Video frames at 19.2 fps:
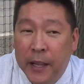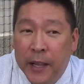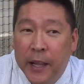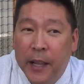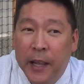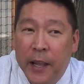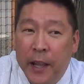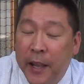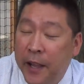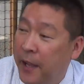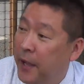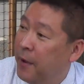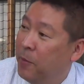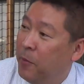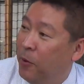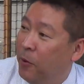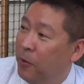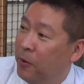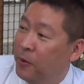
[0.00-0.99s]

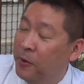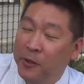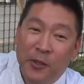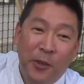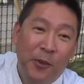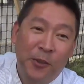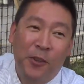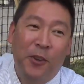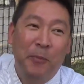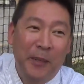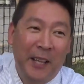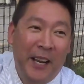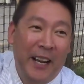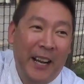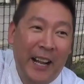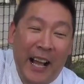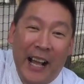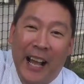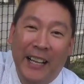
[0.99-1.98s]
えー、もう勝訴みたい
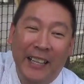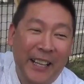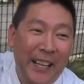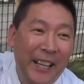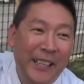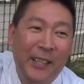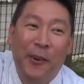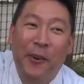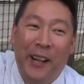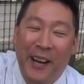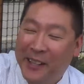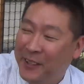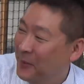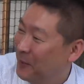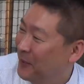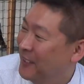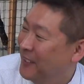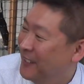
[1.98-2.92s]
なのが書いてやったろうかなと